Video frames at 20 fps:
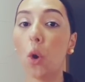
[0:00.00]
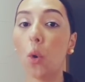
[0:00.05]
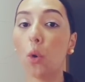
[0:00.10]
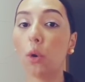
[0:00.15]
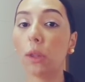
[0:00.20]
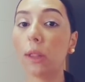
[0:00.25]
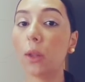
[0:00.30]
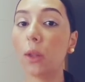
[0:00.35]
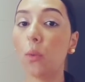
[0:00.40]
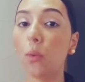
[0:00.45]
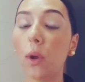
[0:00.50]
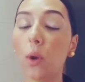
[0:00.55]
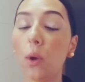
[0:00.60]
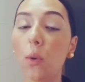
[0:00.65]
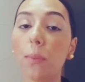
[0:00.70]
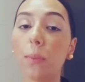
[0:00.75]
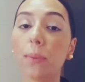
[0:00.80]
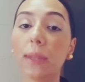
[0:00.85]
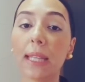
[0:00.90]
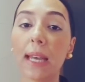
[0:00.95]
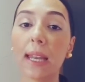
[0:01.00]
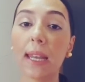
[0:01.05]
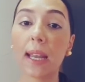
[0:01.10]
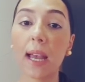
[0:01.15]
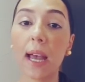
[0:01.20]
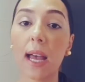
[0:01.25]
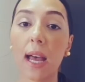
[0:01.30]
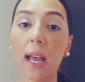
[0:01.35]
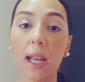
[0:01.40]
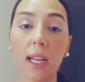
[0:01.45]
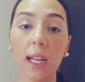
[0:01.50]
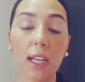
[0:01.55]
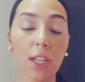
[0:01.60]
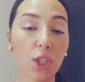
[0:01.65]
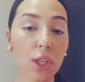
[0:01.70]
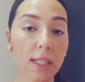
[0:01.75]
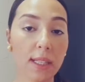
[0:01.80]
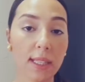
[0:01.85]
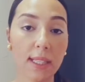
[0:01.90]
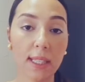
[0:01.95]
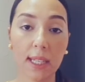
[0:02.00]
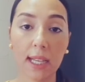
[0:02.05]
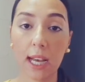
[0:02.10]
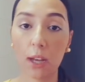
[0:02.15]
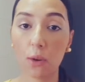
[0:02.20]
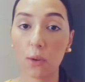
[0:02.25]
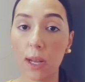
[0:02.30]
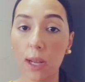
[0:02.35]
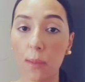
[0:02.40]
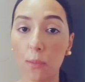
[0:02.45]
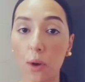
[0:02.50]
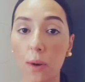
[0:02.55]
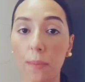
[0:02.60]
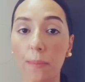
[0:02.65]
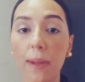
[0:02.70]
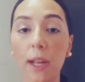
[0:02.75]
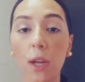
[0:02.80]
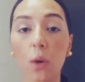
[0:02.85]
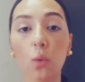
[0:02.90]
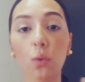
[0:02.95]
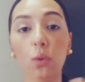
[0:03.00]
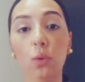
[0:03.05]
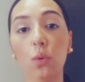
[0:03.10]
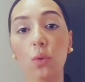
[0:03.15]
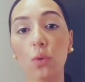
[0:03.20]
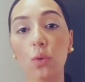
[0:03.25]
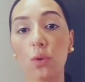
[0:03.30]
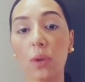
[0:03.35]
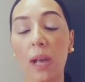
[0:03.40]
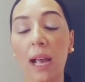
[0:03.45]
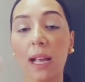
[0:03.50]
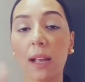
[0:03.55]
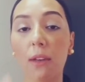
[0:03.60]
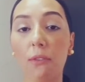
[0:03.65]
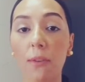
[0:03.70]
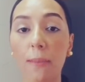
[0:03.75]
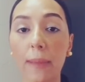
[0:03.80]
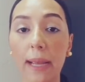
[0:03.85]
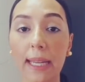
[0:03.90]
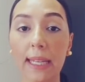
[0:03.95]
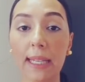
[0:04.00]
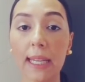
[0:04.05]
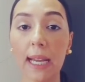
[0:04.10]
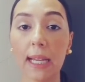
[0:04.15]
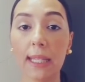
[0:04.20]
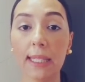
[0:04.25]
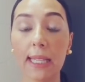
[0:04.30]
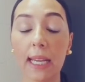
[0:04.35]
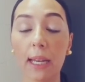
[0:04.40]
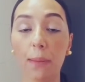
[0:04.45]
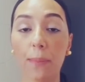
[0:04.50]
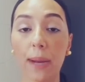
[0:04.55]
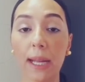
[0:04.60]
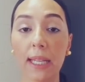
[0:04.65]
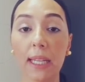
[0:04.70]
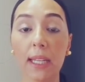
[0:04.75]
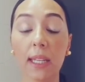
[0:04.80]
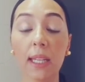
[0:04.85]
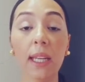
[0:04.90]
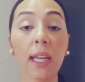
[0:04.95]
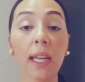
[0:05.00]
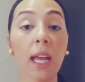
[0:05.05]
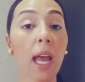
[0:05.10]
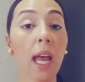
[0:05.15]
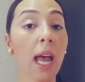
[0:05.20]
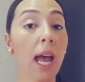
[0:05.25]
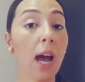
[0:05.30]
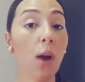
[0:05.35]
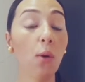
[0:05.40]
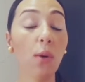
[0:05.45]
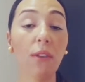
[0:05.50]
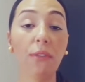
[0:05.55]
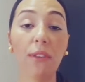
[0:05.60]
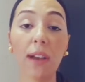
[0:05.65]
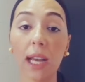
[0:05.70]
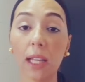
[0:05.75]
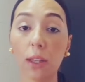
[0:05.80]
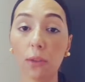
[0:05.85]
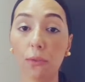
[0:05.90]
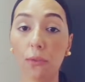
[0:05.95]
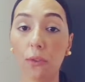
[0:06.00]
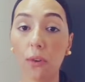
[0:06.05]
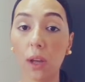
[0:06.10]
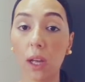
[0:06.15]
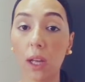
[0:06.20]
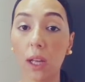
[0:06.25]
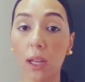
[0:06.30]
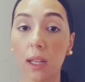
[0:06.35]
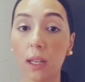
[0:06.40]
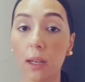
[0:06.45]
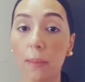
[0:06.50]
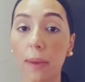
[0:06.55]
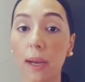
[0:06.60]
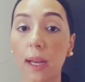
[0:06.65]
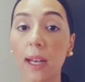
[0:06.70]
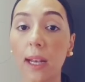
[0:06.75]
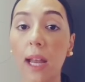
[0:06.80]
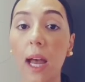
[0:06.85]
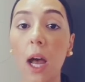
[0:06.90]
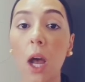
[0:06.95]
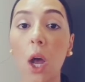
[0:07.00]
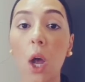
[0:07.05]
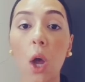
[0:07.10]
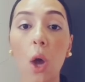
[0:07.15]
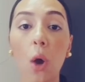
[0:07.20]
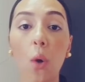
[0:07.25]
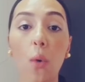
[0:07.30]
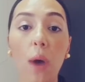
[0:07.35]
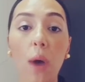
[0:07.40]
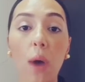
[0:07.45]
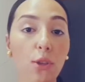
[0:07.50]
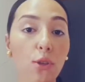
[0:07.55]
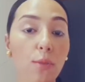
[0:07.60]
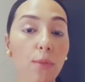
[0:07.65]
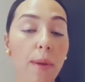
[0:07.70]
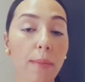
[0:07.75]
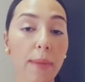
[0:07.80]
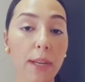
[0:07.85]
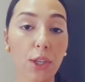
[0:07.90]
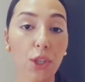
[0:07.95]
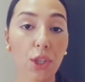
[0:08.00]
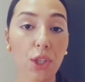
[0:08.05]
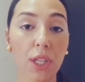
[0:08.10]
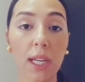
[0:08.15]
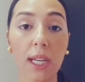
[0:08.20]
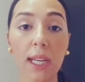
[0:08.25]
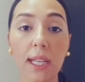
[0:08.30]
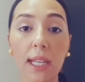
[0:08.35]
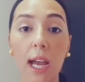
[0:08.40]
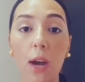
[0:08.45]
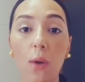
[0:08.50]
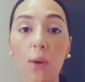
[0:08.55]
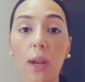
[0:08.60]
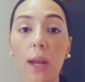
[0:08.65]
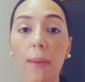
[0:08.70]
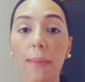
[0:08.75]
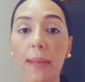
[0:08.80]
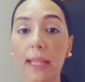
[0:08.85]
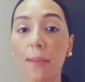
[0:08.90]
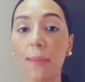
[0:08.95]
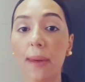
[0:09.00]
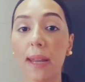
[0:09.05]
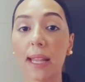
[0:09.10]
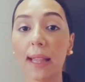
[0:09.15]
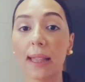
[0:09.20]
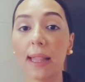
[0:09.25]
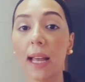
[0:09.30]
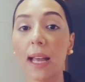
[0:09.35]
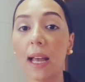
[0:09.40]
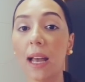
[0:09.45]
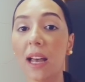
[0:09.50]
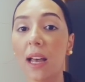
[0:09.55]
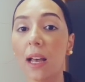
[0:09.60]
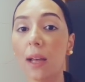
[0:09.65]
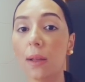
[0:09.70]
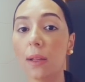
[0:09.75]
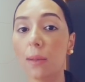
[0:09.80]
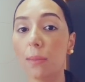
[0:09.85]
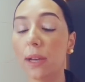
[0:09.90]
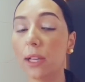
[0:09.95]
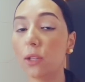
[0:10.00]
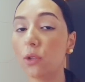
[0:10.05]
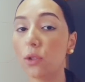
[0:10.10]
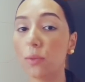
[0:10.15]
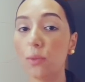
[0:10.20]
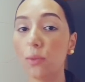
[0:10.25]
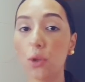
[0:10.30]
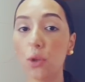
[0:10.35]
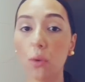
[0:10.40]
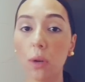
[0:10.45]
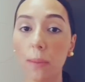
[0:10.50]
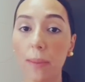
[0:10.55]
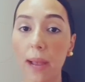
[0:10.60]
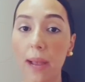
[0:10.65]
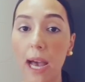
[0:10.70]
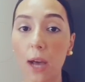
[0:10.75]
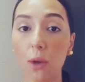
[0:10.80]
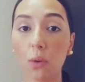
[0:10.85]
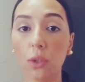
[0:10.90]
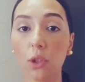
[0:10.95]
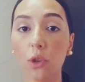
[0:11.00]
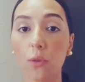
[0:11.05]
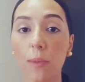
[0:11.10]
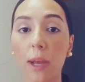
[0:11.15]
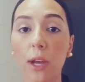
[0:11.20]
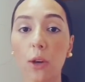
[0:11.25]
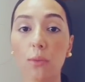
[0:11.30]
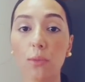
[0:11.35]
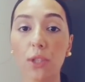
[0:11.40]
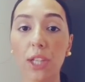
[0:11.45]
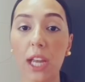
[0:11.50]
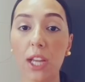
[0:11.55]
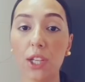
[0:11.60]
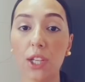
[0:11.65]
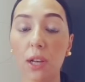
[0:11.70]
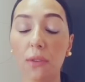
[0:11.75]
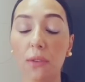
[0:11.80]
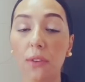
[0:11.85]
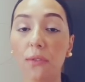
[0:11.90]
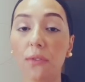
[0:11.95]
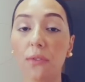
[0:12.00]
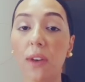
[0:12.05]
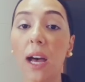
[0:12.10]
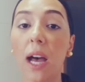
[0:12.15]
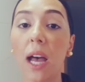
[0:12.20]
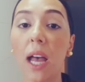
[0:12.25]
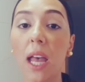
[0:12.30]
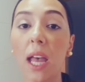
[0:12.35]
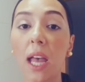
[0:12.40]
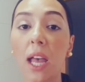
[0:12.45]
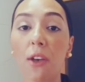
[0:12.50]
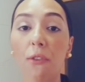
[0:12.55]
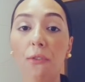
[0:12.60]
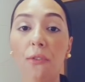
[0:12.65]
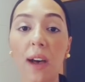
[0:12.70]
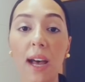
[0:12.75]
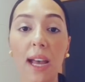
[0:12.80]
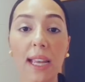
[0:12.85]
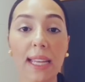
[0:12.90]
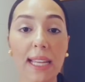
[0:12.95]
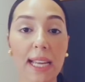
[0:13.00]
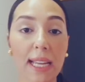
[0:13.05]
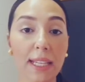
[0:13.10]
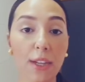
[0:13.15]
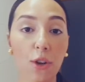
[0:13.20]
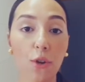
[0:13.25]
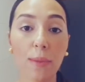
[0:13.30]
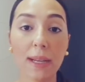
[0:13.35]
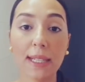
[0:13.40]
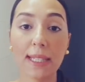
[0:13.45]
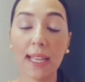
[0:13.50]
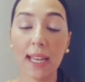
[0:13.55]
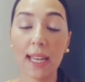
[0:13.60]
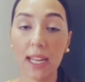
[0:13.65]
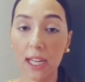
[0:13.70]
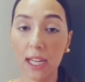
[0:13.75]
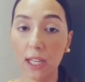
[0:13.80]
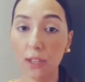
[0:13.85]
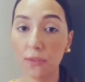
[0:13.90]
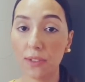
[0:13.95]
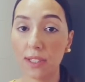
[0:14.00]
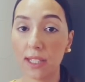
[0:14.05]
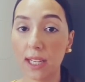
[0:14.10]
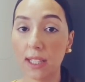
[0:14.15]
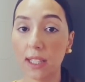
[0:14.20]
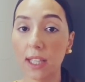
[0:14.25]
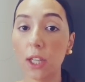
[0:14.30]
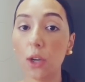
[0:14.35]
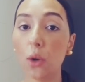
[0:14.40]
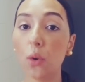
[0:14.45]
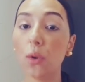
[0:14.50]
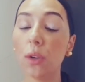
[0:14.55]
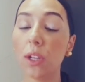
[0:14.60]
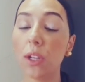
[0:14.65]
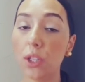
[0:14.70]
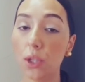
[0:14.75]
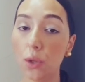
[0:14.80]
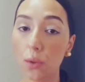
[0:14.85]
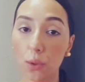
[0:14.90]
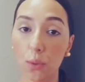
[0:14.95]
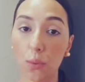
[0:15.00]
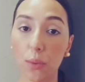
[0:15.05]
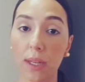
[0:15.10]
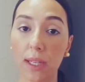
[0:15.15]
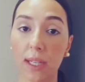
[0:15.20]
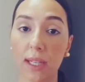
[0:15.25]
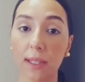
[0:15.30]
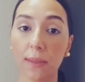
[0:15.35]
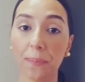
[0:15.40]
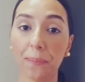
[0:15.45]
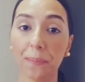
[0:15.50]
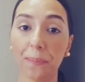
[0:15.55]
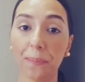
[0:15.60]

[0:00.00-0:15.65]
وتلويوه بطريقه على شكل سيجار ولا مربع ودوزو هكا في الماكينه ديال البانيني اولا فقط فوق آه، المقله وها نتوما معشيين اولا بعد المرات لا بغيتو تمشيو للبحر وديو معاكم شي حاجه خفيفه فيعني هما سريعين في التحضير وكيجيو زوينين